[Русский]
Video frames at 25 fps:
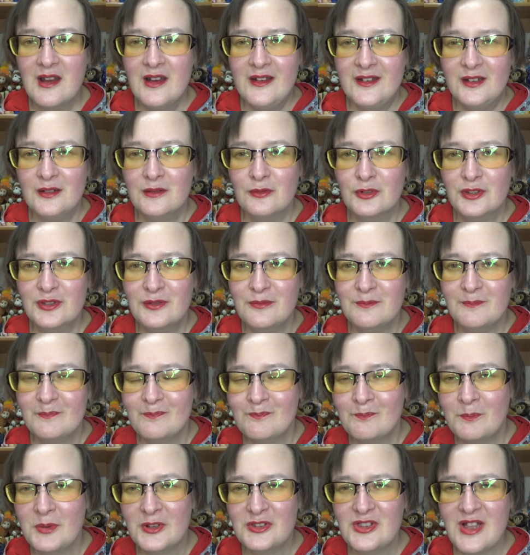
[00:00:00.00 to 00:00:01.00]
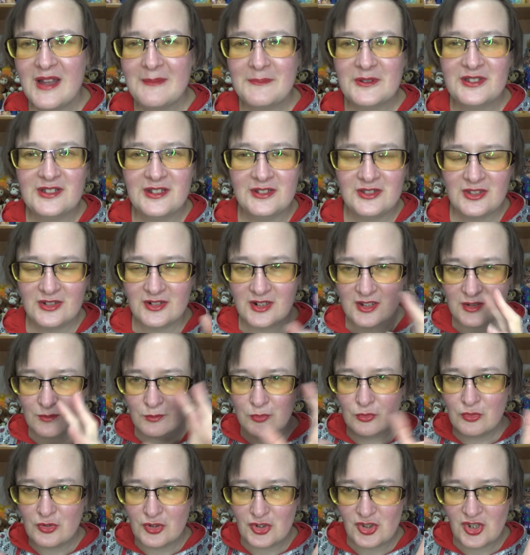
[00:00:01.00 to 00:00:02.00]
Вот пекла я последний раз
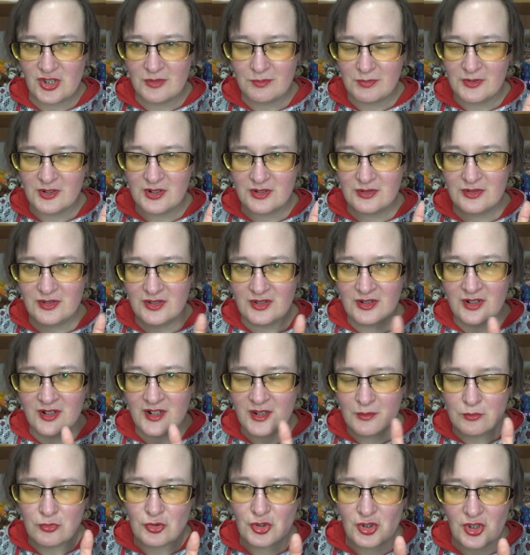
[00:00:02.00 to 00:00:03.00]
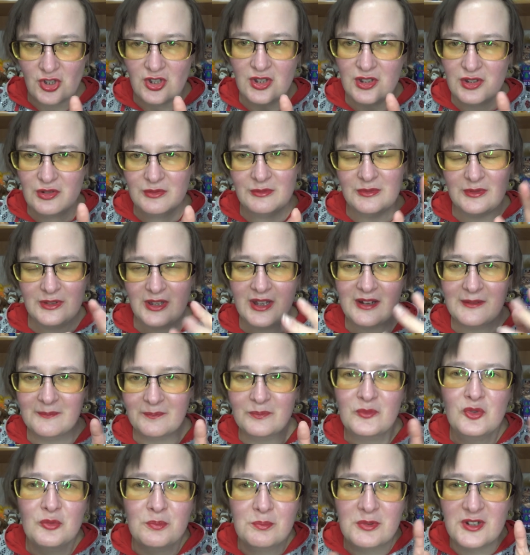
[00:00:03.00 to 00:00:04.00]
булочки и хлебушки, и у меня,
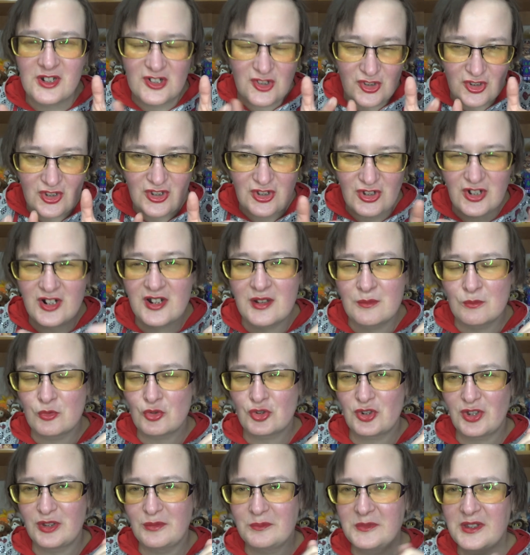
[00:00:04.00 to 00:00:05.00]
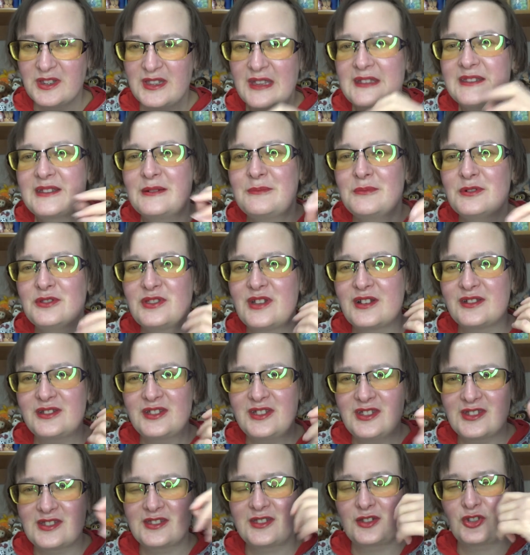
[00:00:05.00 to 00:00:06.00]
ну, пирожки и хлебушки. Мне надо было
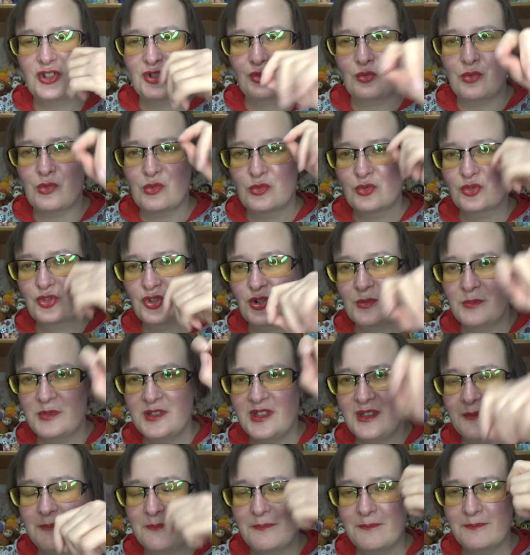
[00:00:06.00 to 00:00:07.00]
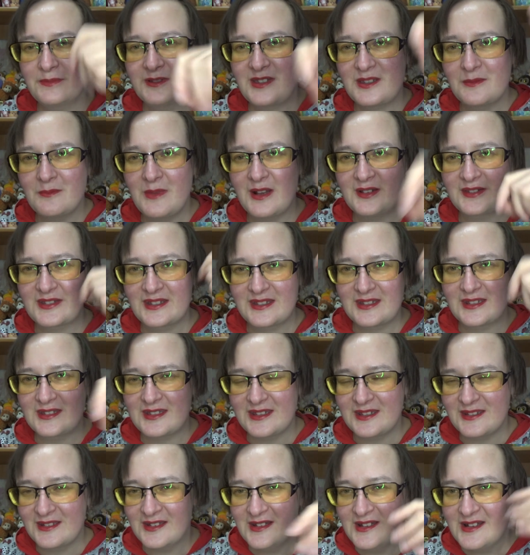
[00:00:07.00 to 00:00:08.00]
кисточку, чтобы ей смазать
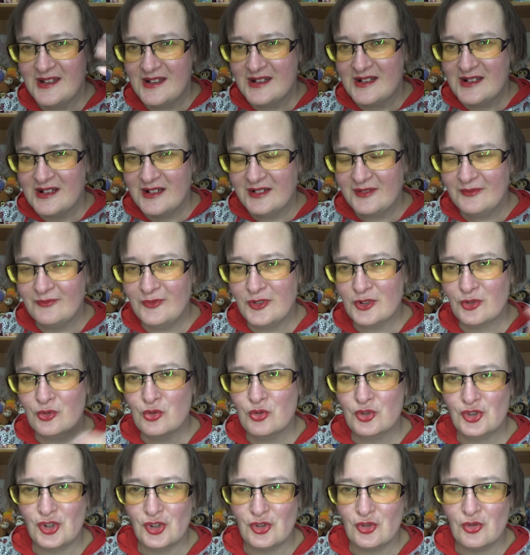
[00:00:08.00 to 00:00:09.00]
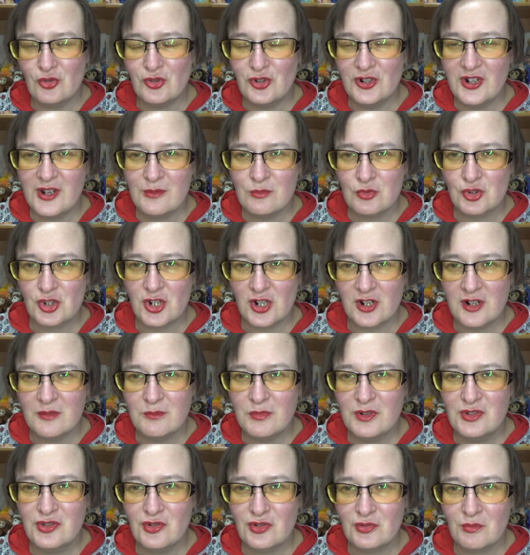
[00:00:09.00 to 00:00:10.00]
эти верхушечку хлебушек и
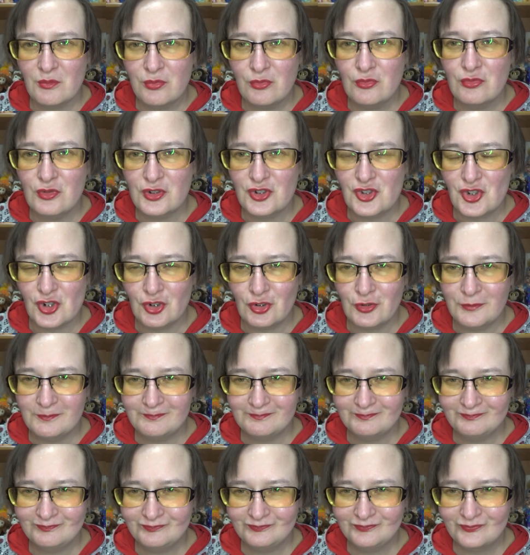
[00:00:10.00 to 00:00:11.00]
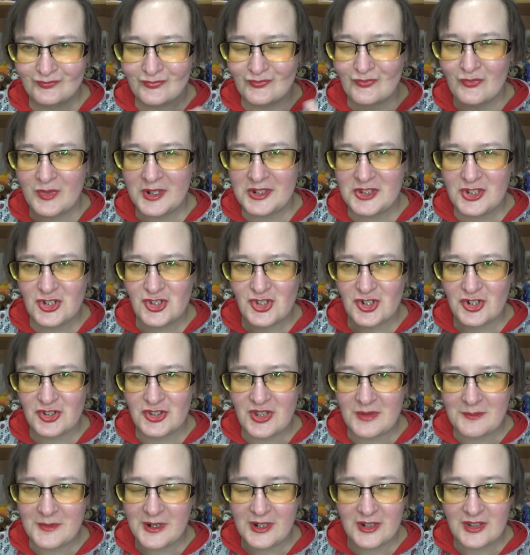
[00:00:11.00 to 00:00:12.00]
булочек водичкой
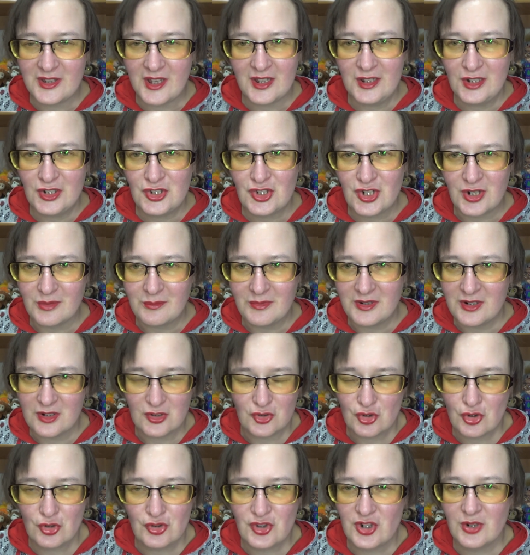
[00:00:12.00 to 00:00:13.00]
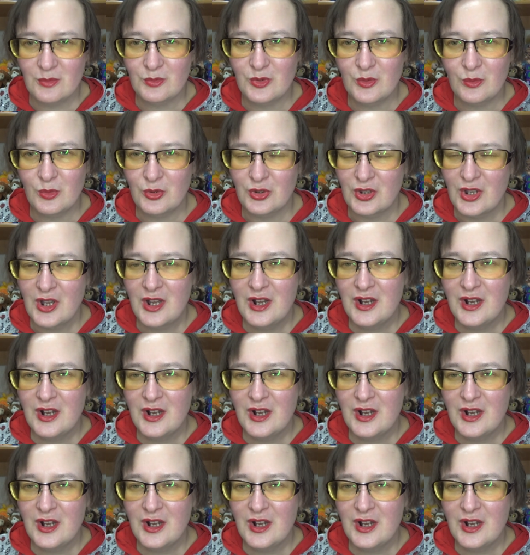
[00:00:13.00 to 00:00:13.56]
там или яичком или еще чем-нибудь